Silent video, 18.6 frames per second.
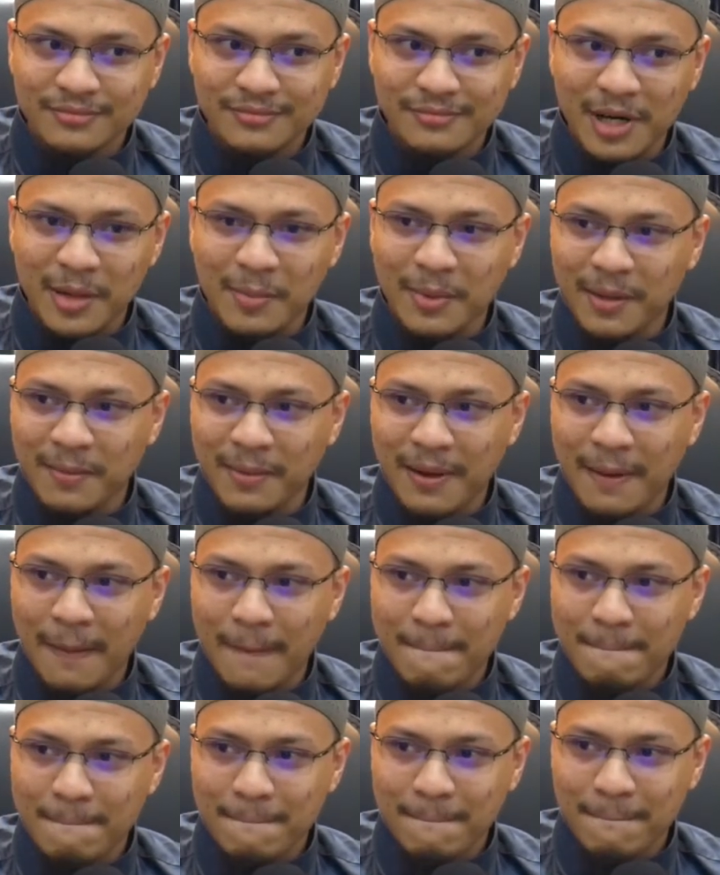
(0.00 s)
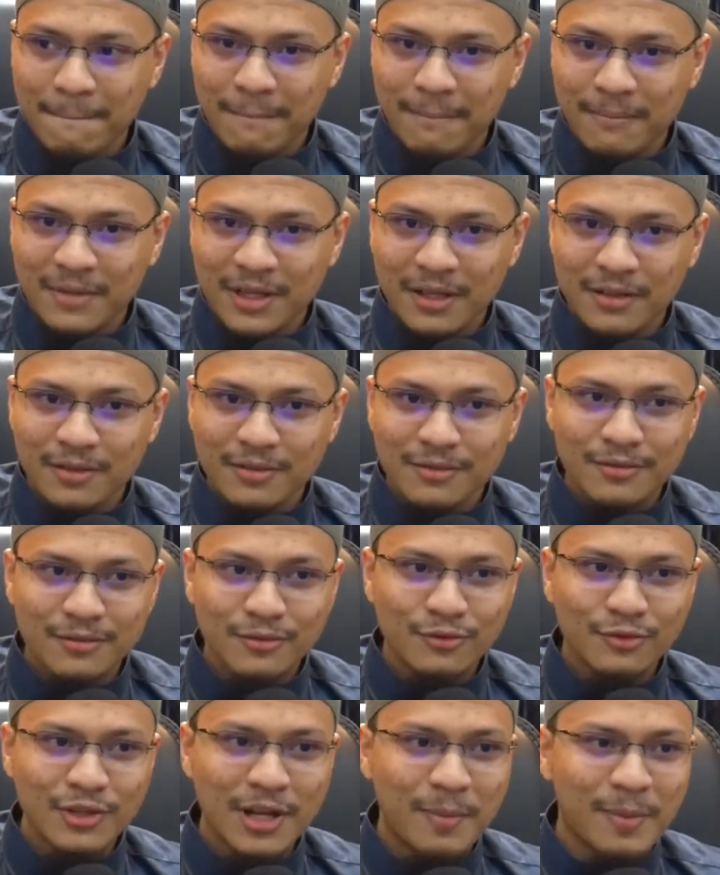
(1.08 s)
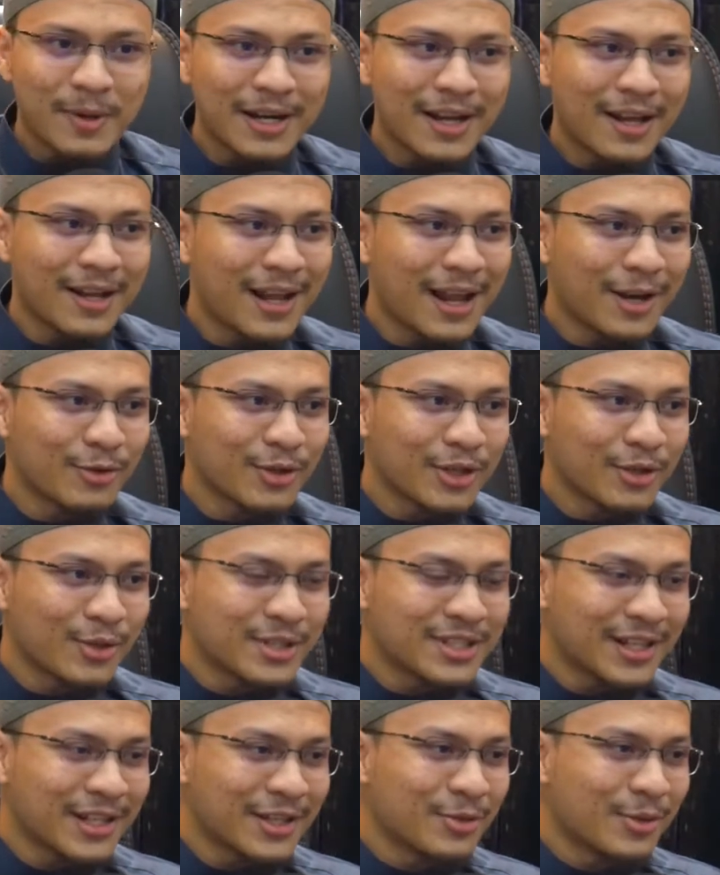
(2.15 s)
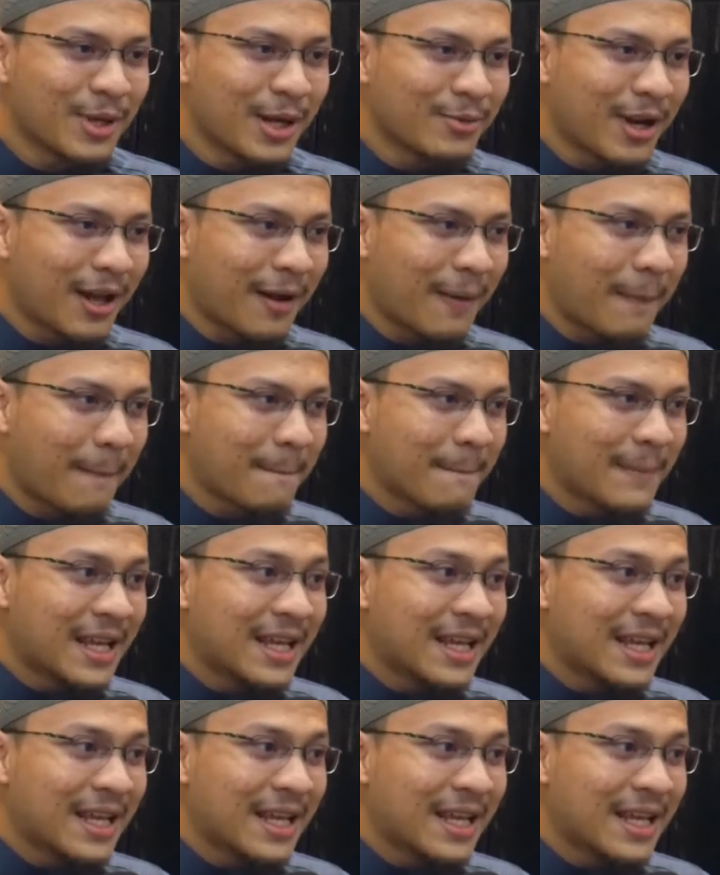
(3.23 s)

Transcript: Berapa lama? Udah pernah lalu ini udah sering diulang-ulang.